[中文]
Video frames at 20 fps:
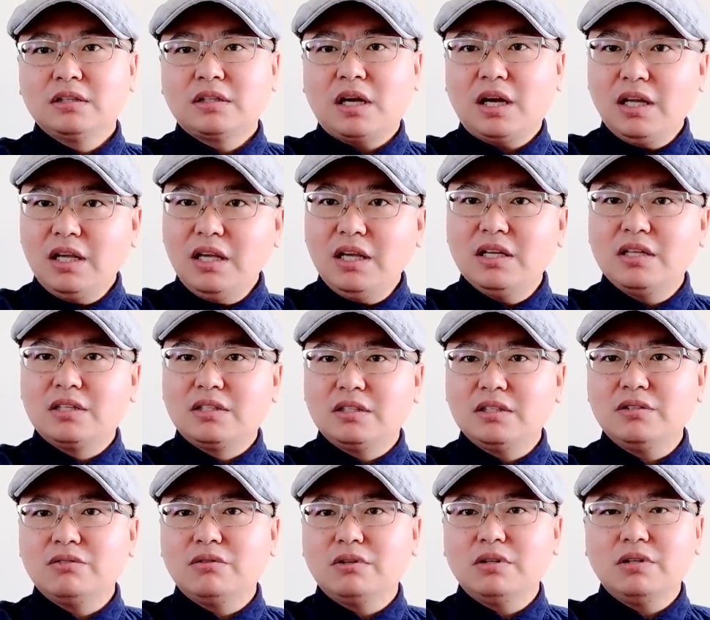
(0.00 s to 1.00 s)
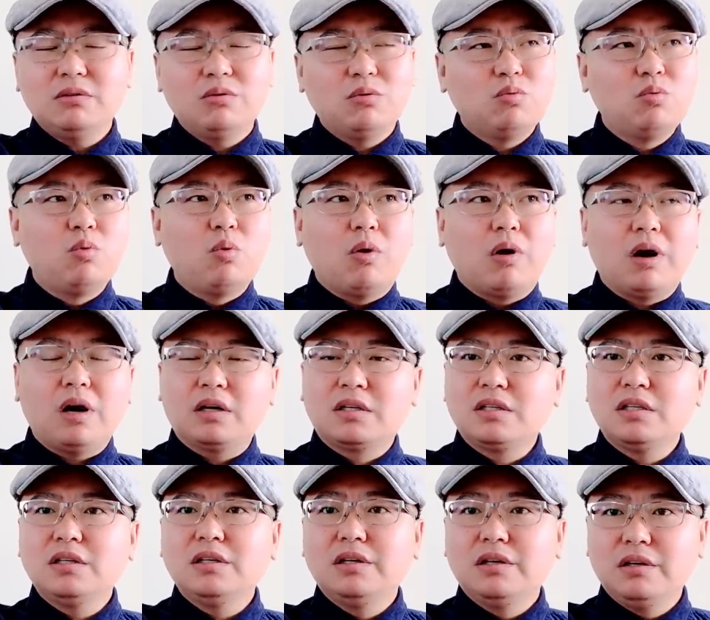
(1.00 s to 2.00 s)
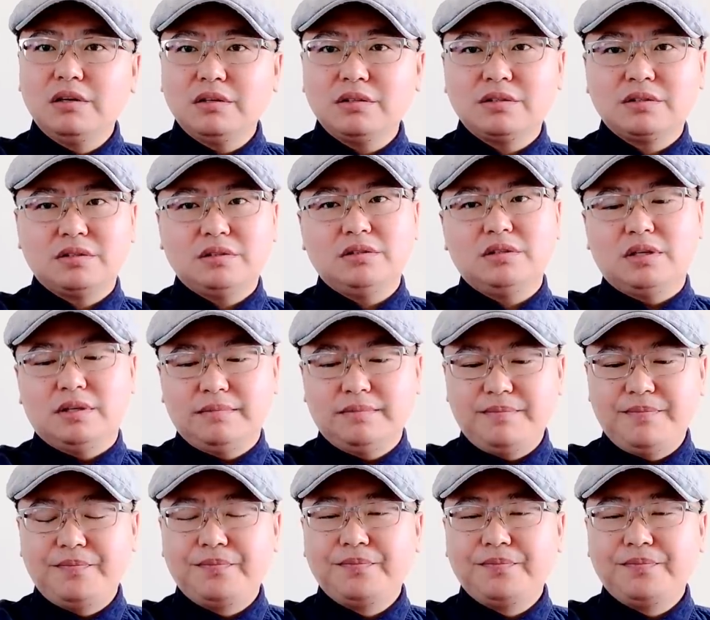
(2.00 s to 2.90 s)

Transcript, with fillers: 他一直说是我是俄罗斯人，